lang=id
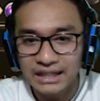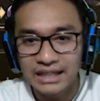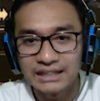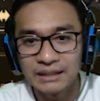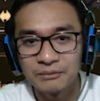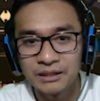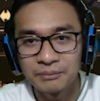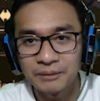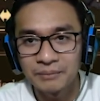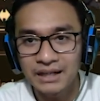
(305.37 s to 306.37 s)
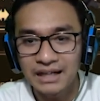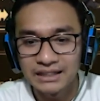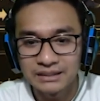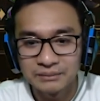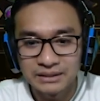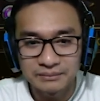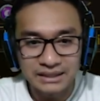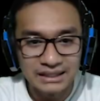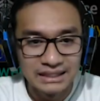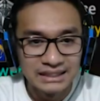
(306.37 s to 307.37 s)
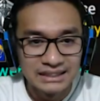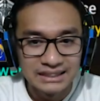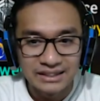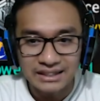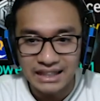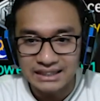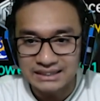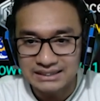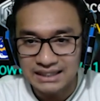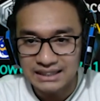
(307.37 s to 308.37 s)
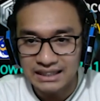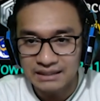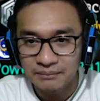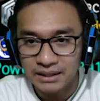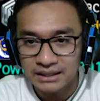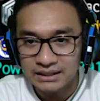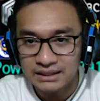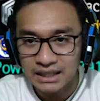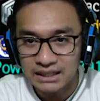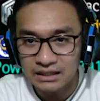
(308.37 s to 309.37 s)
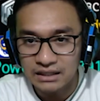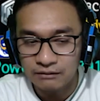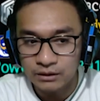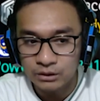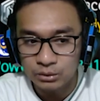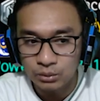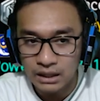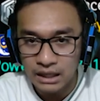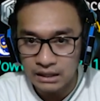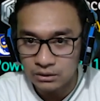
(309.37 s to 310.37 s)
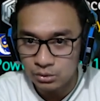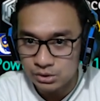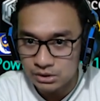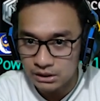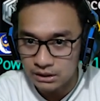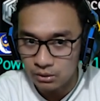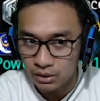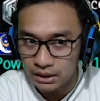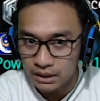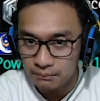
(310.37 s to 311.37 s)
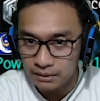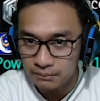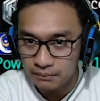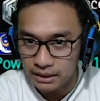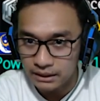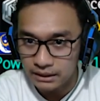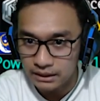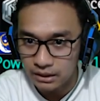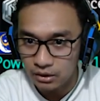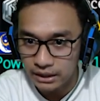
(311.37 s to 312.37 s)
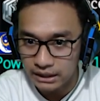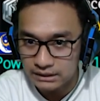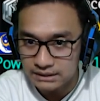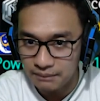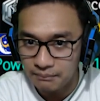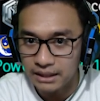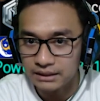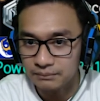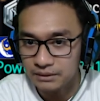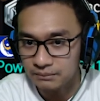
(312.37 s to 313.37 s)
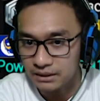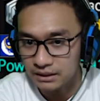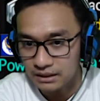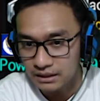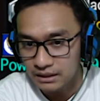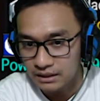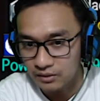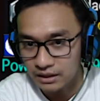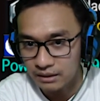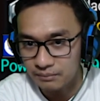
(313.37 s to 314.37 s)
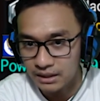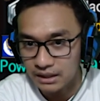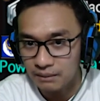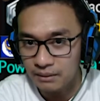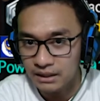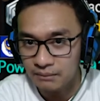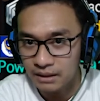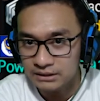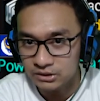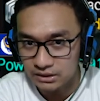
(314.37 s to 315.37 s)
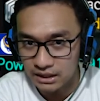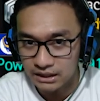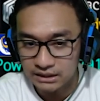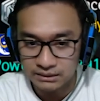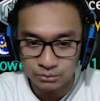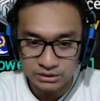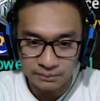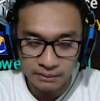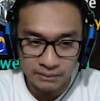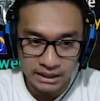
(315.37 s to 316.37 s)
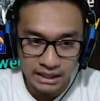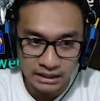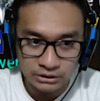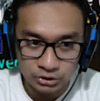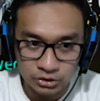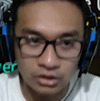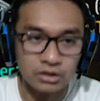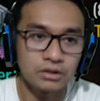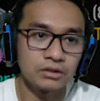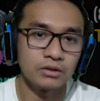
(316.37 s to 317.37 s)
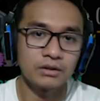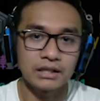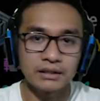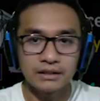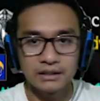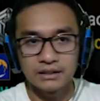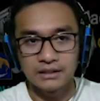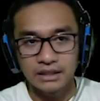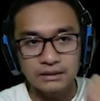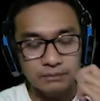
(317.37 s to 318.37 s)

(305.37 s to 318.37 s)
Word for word: okay, kita mulai prepare lagi teman-teman. Oke, okay, kita sikat lagi mana yang tertinggi adalah level 200 nih. Oke, okay, 65 ini. Oke, ini sama nih teman-teman. Oke, biar tidak banyak bacot ya ini ketemu sama mereka ini cocok. Oke. Ini